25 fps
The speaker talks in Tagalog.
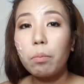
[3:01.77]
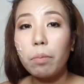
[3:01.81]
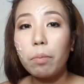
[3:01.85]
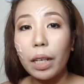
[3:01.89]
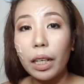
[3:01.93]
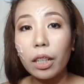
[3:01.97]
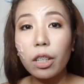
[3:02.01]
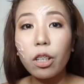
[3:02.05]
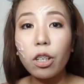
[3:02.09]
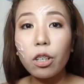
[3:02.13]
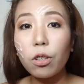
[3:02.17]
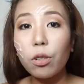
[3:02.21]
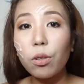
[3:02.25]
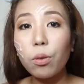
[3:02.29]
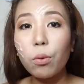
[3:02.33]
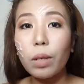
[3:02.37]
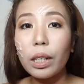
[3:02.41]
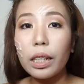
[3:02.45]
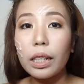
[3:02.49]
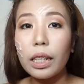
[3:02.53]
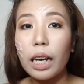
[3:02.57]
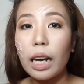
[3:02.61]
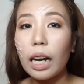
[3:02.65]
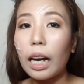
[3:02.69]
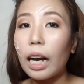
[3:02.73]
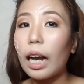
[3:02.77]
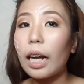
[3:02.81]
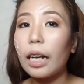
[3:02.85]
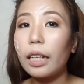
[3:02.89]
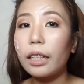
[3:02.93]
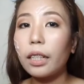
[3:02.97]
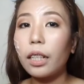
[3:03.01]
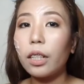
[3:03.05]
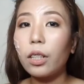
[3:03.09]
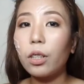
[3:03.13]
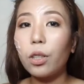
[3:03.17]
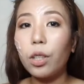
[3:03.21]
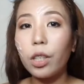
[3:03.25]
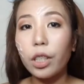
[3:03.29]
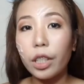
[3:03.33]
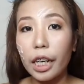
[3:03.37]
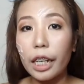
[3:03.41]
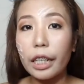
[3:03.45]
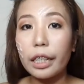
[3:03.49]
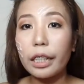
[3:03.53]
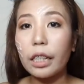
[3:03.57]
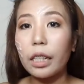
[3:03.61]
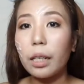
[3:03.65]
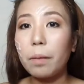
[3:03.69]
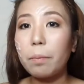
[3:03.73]
Pero kung wala, kahit anong
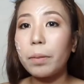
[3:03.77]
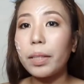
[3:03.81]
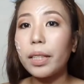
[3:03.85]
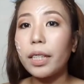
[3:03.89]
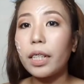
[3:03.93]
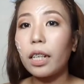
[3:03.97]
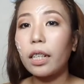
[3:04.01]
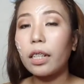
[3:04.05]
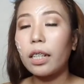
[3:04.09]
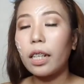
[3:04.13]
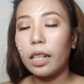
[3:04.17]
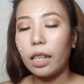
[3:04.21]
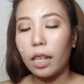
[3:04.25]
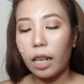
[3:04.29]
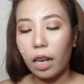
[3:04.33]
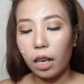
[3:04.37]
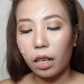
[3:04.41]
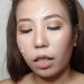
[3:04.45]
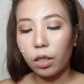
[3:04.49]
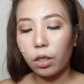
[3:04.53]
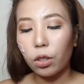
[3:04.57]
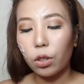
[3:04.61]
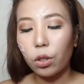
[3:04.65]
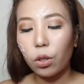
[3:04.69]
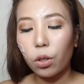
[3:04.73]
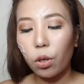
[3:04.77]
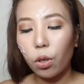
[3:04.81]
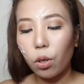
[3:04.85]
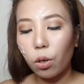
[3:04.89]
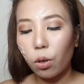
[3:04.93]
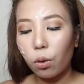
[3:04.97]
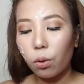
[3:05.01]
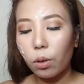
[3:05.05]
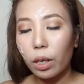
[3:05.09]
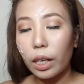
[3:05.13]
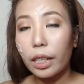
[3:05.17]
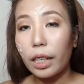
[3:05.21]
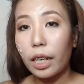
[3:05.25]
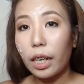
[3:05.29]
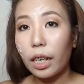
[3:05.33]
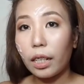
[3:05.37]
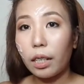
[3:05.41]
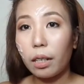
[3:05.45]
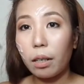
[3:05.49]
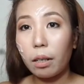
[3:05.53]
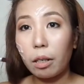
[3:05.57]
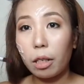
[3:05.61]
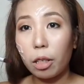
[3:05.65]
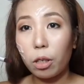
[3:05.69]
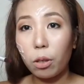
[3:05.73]
red lipstick na lang. So,
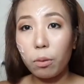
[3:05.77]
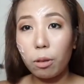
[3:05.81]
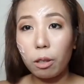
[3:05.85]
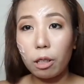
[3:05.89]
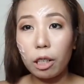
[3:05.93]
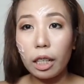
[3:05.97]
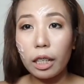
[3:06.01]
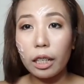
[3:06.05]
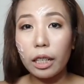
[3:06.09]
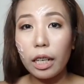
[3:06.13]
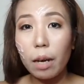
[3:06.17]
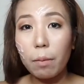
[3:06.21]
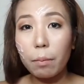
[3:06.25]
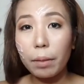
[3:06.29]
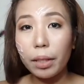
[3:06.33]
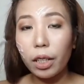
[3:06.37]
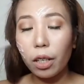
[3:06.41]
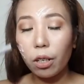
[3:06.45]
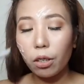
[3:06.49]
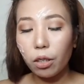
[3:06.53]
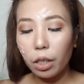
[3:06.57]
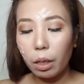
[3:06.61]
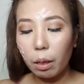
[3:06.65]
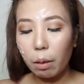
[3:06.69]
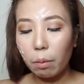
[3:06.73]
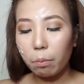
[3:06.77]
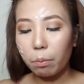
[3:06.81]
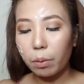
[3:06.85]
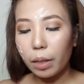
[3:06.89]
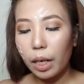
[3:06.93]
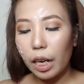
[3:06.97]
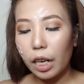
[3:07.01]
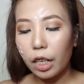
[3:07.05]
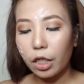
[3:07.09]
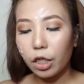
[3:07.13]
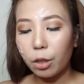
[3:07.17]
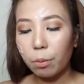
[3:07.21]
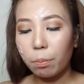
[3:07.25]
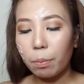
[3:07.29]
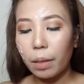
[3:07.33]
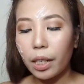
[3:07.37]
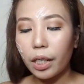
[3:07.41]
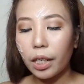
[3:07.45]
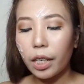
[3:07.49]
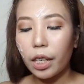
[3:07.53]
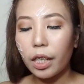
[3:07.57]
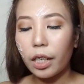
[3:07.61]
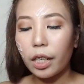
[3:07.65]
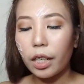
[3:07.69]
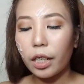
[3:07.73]
ayan. Gagamit ako ng brush
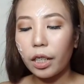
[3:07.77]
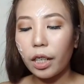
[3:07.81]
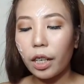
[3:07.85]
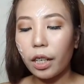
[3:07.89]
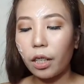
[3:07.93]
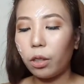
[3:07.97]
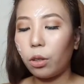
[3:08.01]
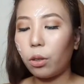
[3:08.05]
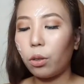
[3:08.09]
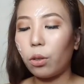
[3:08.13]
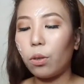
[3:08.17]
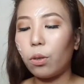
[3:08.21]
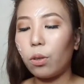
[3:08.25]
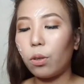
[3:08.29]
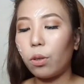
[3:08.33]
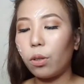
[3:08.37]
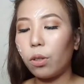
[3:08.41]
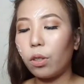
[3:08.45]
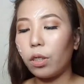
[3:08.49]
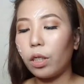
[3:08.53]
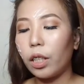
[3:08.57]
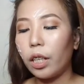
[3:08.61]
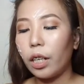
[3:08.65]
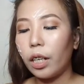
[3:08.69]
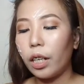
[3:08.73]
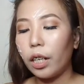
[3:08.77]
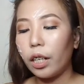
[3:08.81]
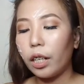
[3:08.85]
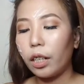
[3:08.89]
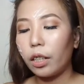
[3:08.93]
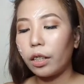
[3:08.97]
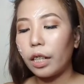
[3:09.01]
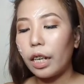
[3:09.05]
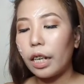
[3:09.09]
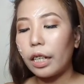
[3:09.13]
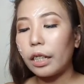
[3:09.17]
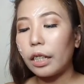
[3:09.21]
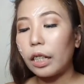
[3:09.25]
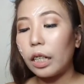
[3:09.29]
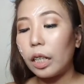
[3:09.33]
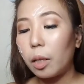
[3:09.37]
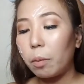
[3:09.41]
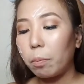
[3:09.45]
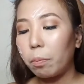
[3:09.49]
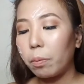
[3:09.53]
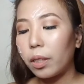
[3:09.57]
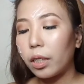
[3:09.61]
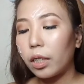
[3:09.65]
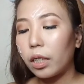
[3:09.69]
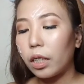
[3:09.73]
para ilagay itong red
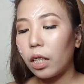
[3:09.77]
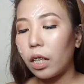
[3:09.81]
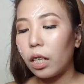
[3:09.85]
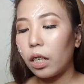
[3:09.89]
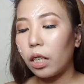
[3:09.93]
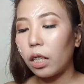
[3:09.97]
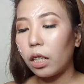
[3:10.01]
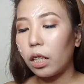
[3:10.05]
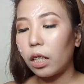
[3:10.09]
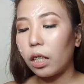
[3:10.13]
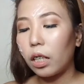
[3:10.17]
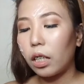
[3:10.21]
lipstick.